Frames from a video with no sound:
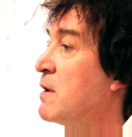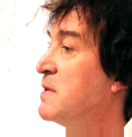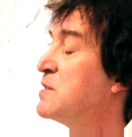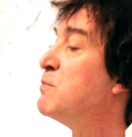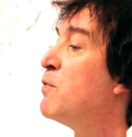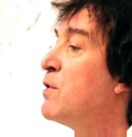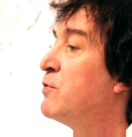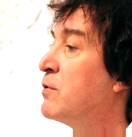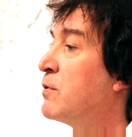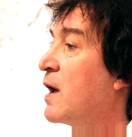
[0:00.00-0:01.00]
Mais ce
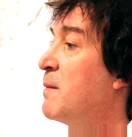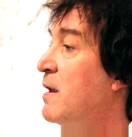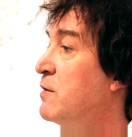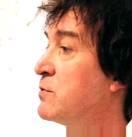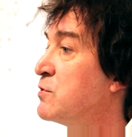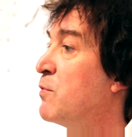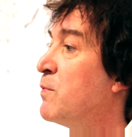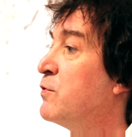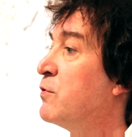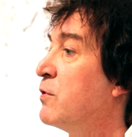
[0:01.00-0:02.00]
moment de rébellion, ce
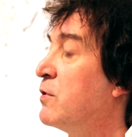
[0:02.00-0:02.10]
moment